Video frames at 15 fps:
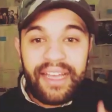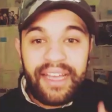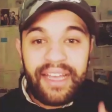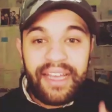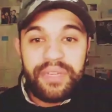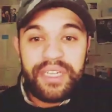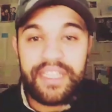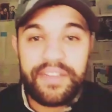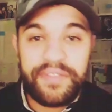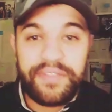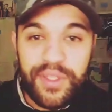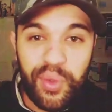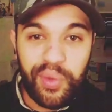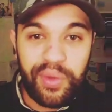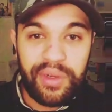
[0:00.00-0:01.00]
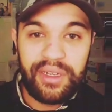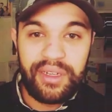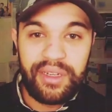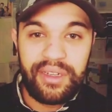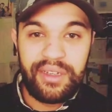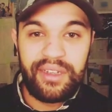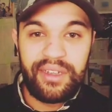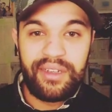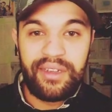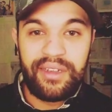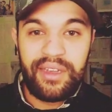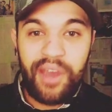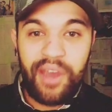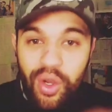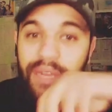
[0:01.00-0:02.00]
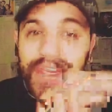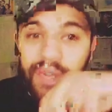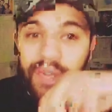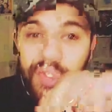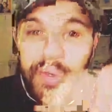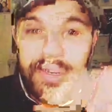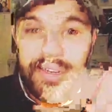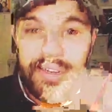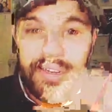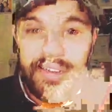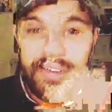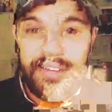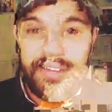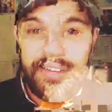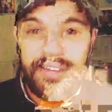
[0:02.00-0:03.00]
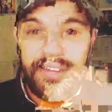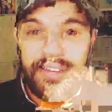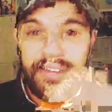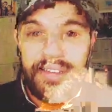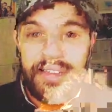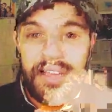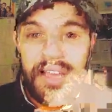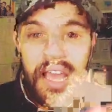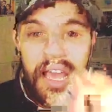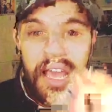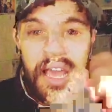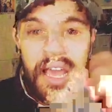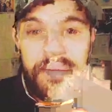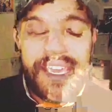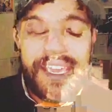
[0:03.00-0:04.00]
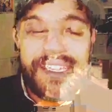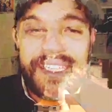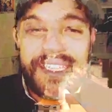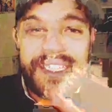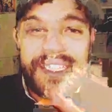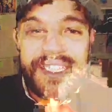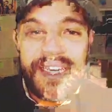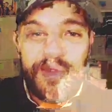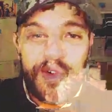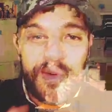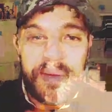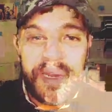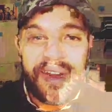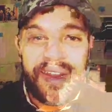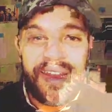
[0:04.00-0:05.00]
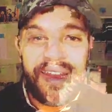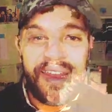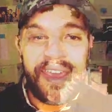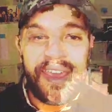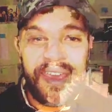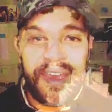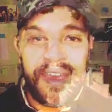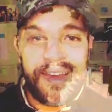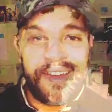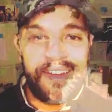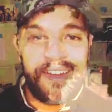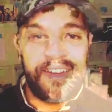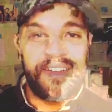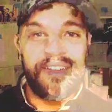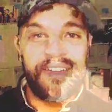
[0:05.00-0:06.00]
من نفسه هكاك معجون ما كاين حتى شي مبرر للخيانه